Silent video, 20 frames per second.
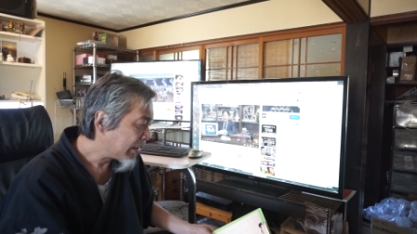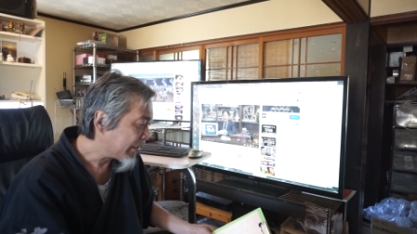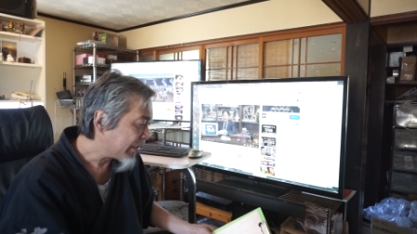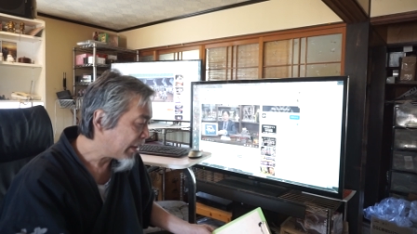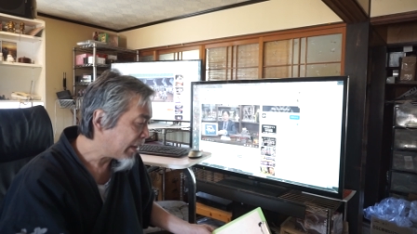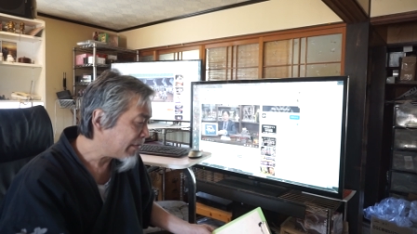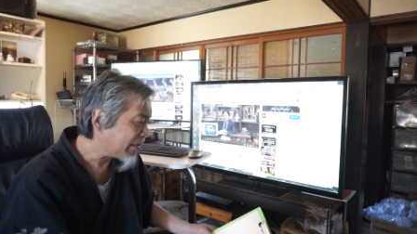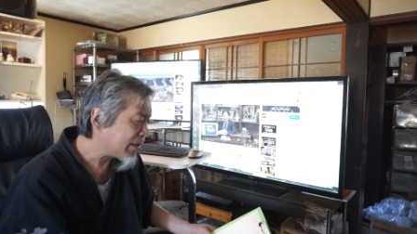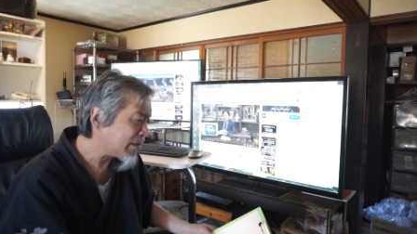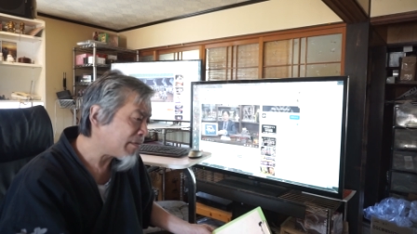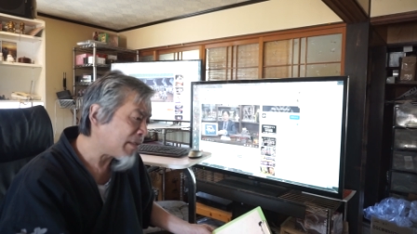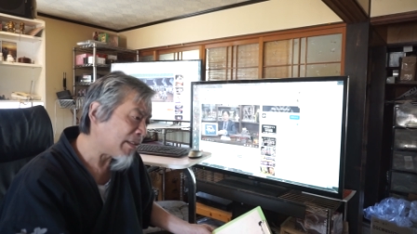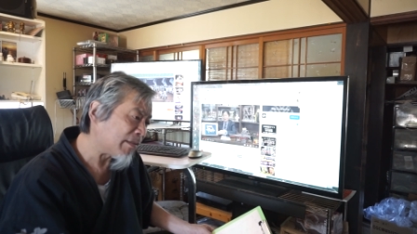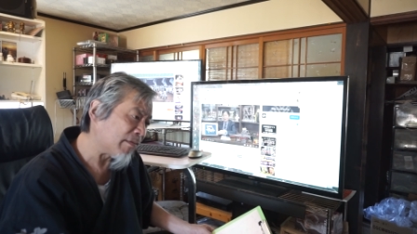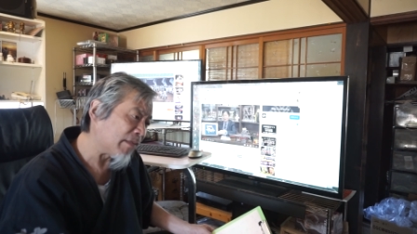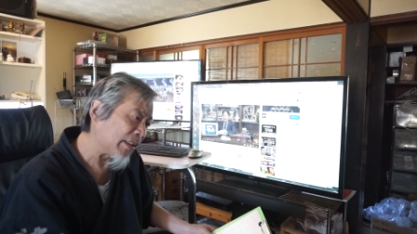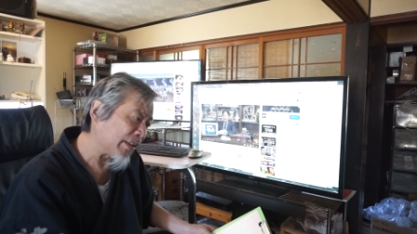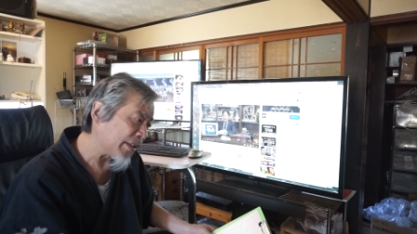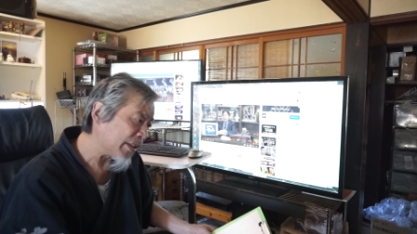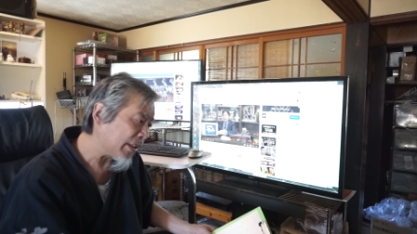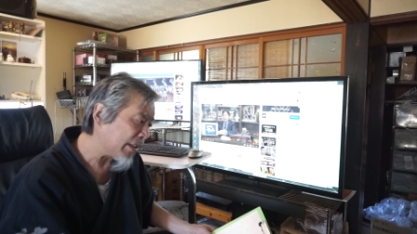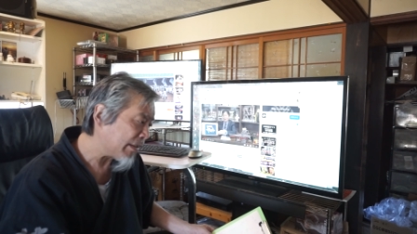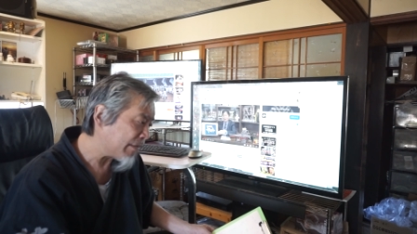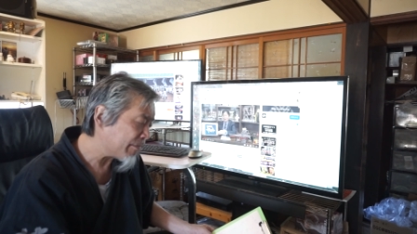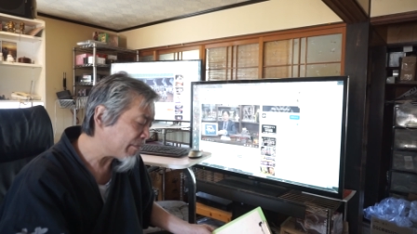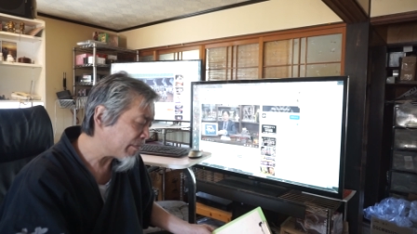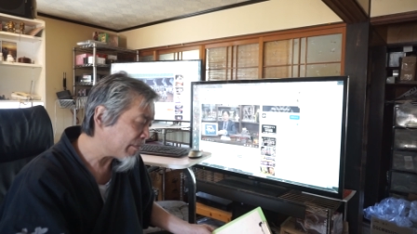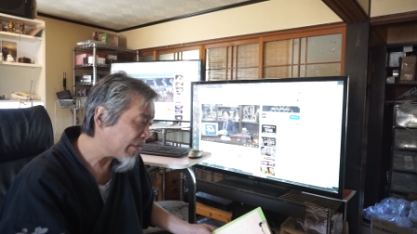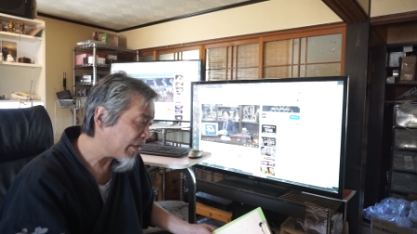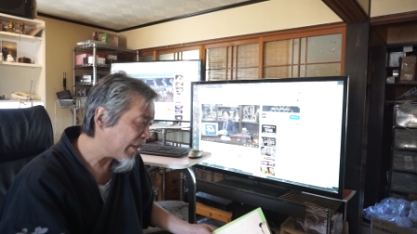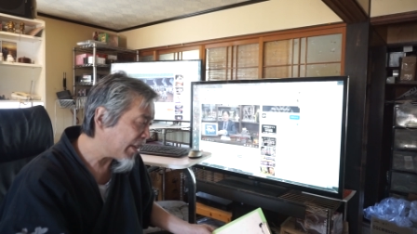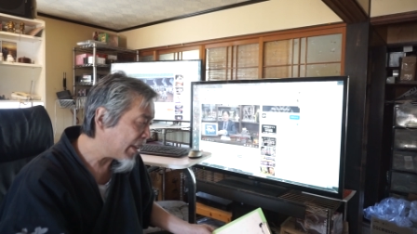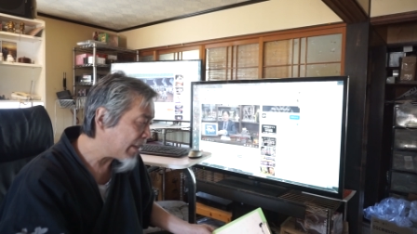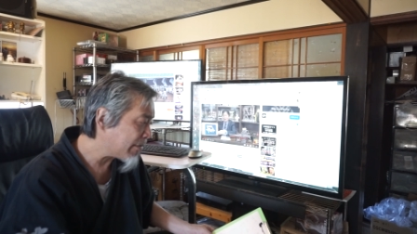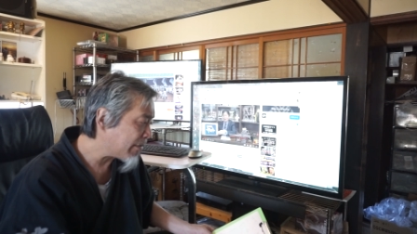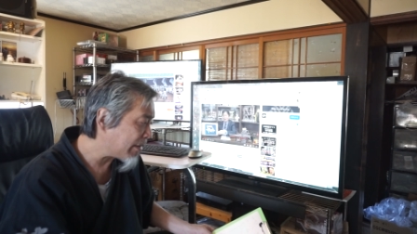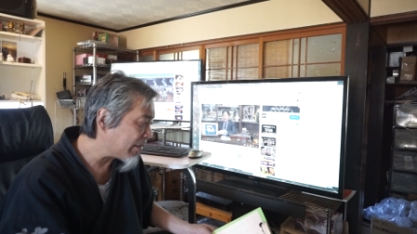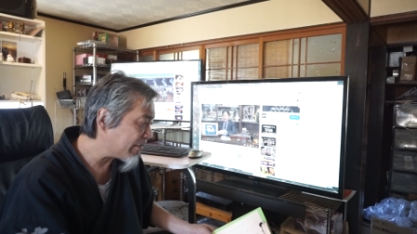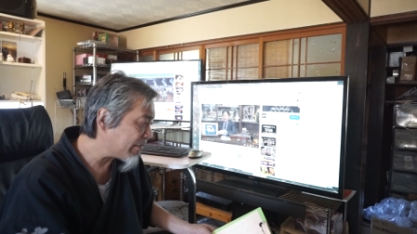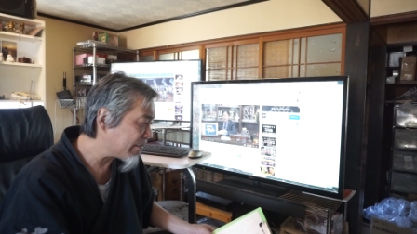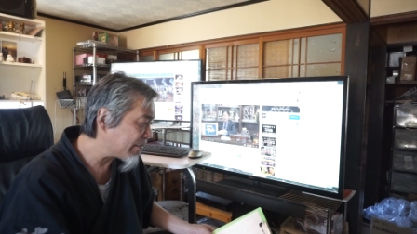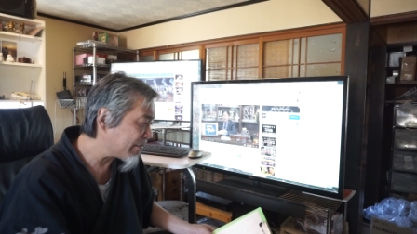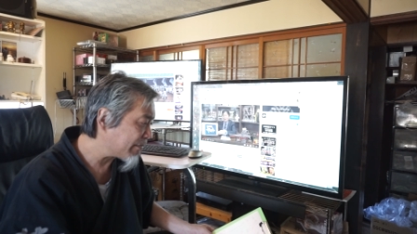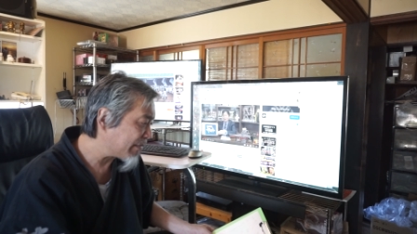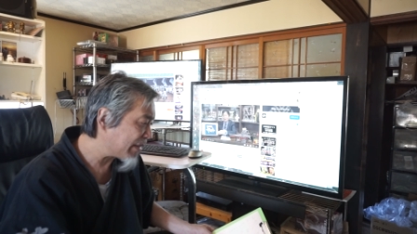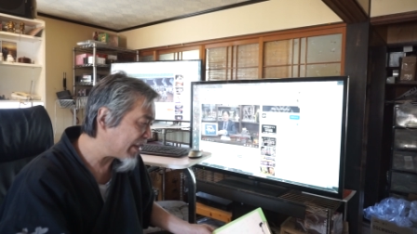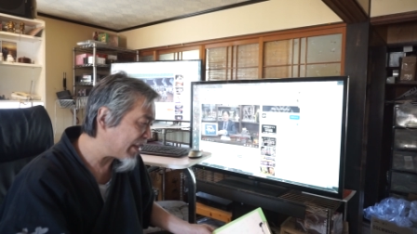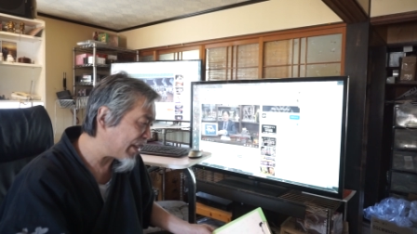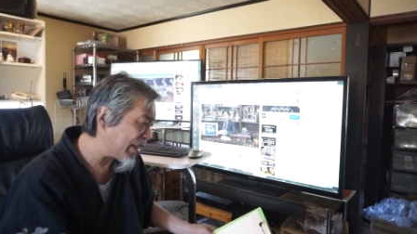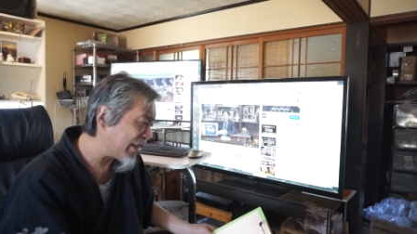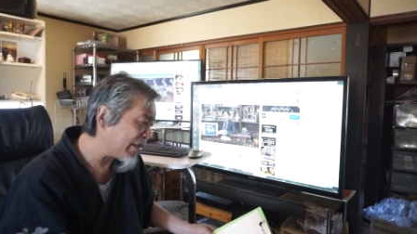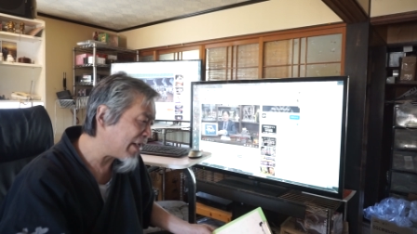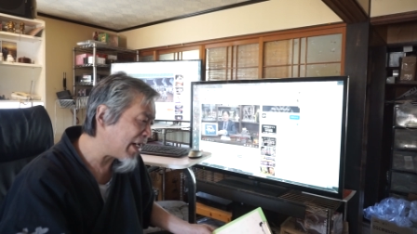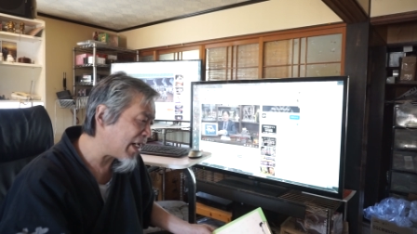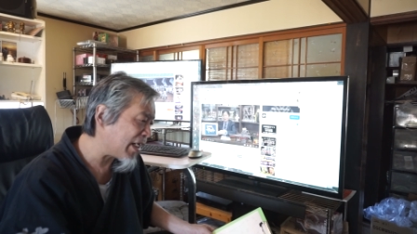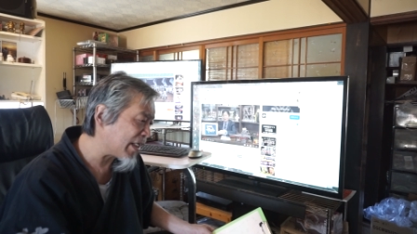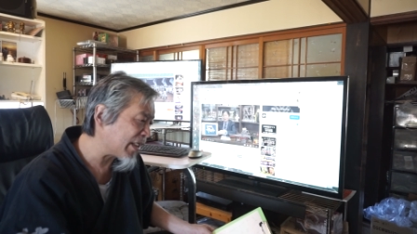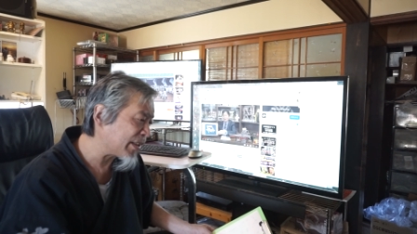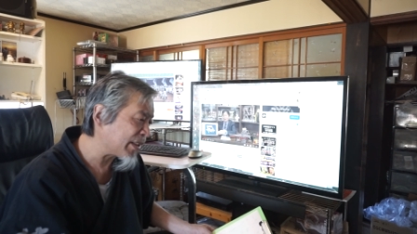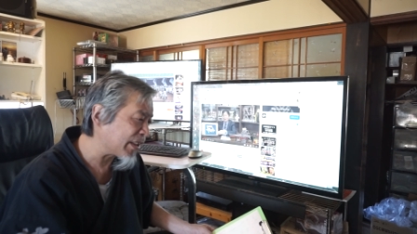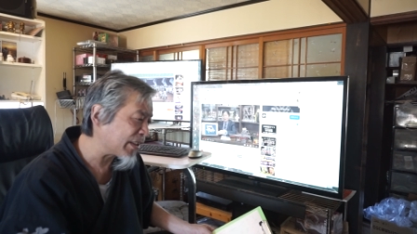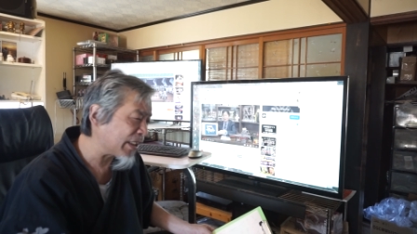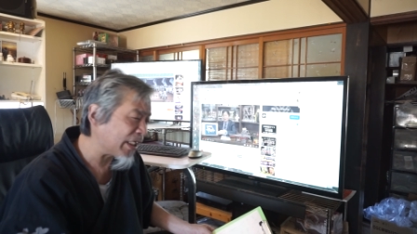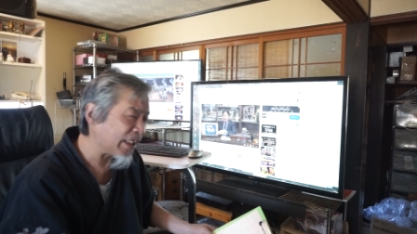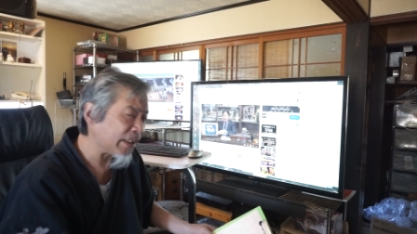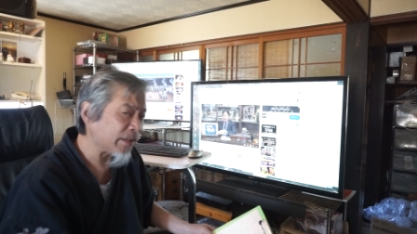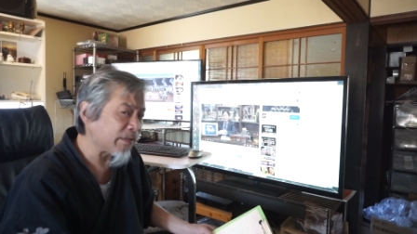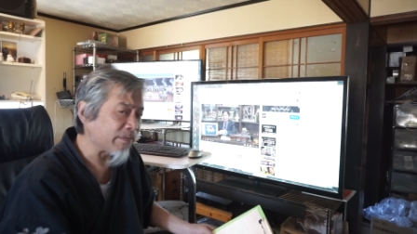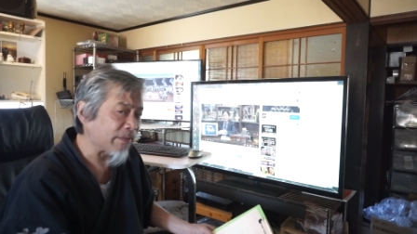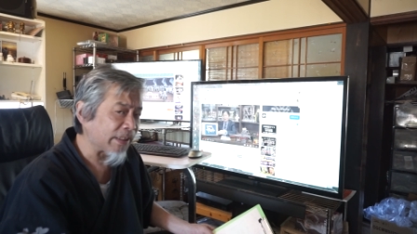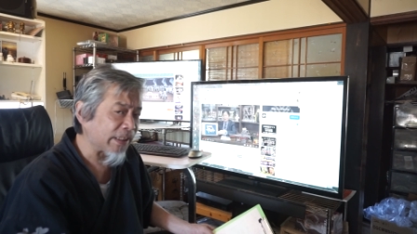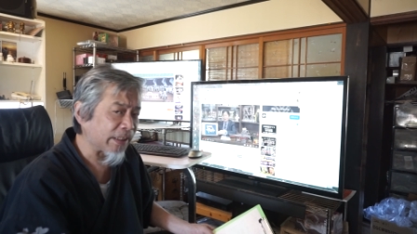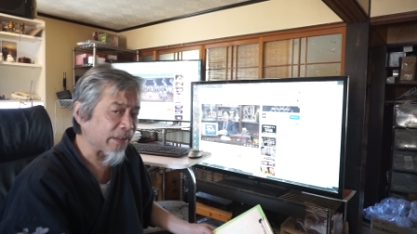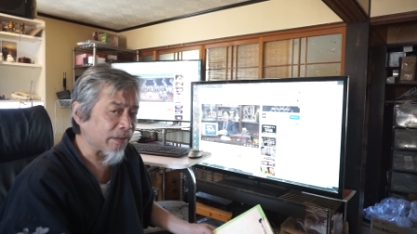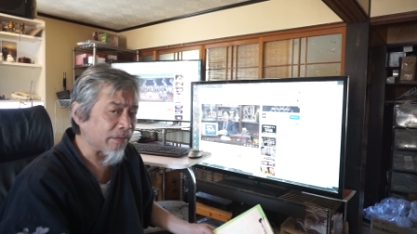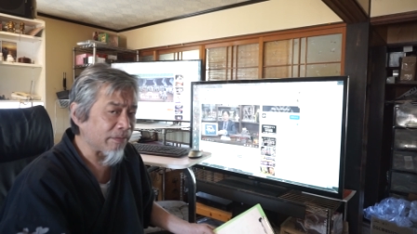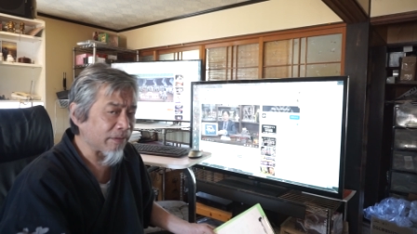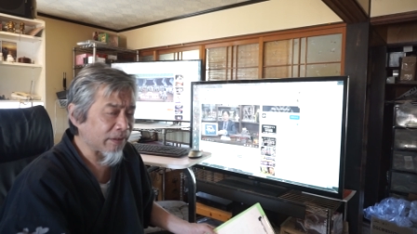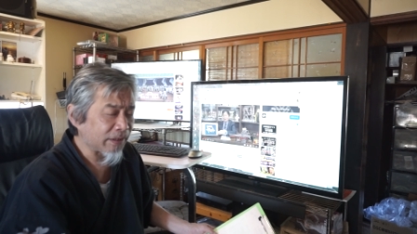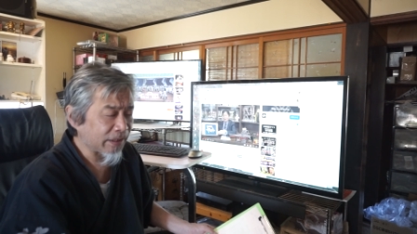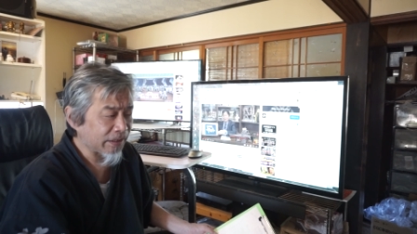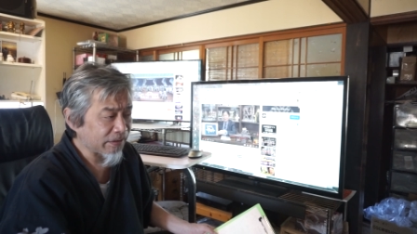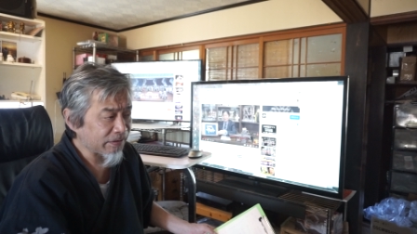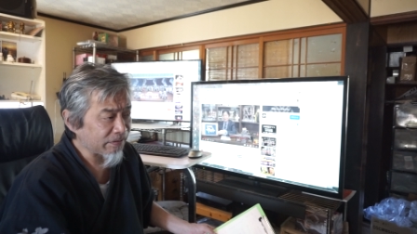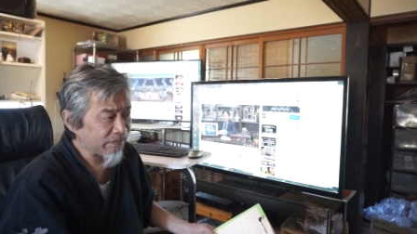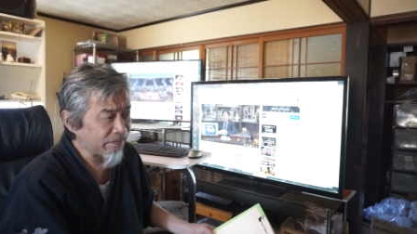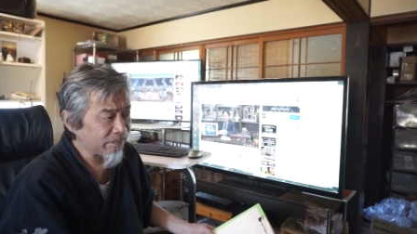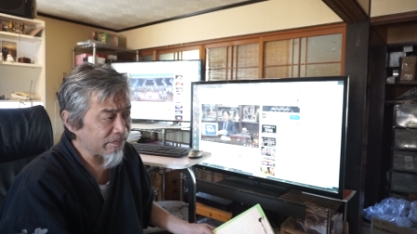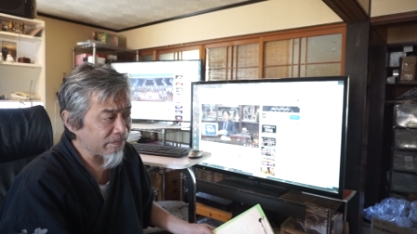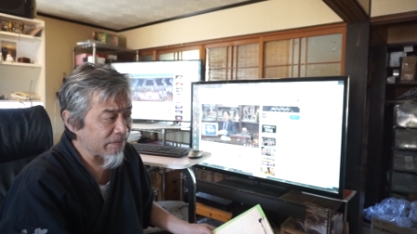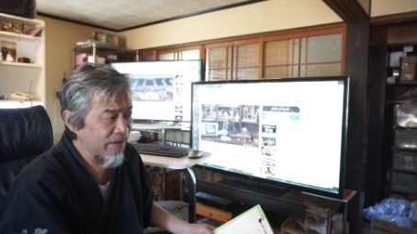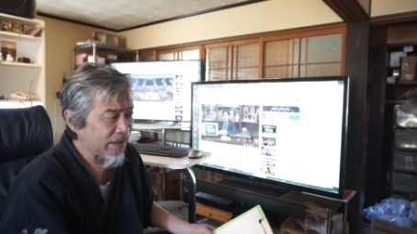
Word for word: うん、デビルマンはね絵は絵はあれで大丈夫かなと思ったけど